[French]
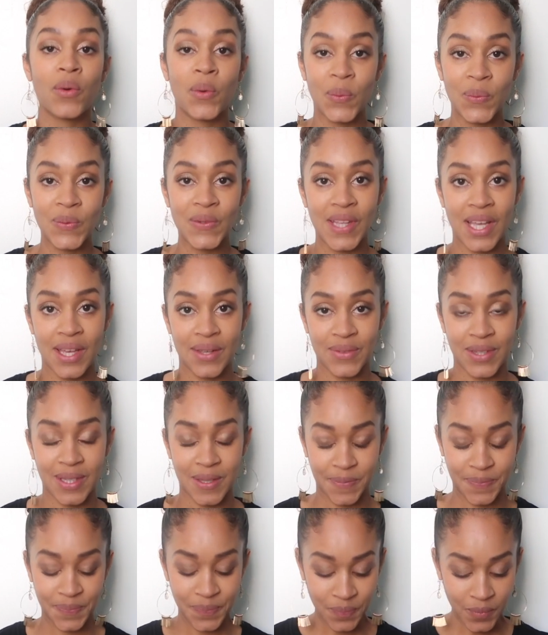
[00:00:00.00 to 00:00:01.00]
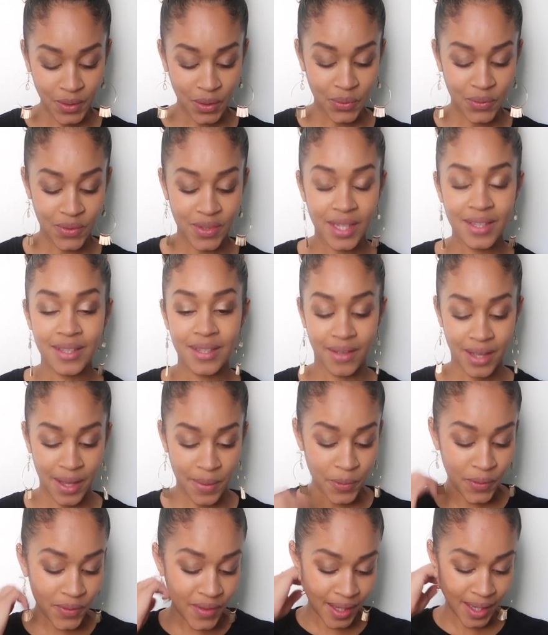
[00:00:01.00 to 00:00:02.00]
conserver. Donc ça, c'est
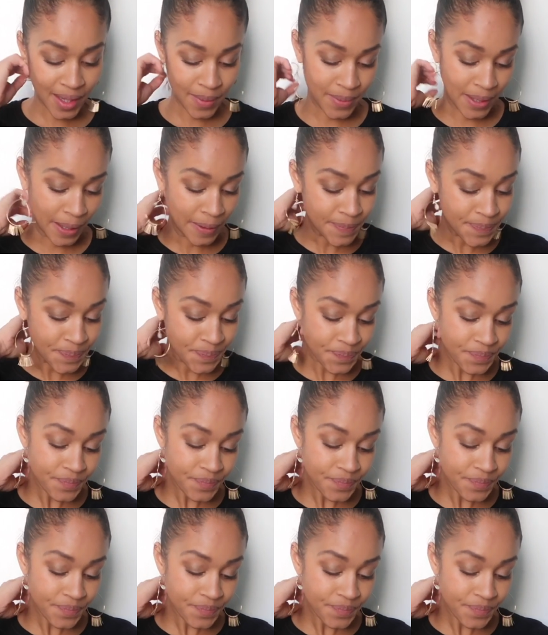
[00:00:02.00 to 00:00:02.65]
vraiment très bien.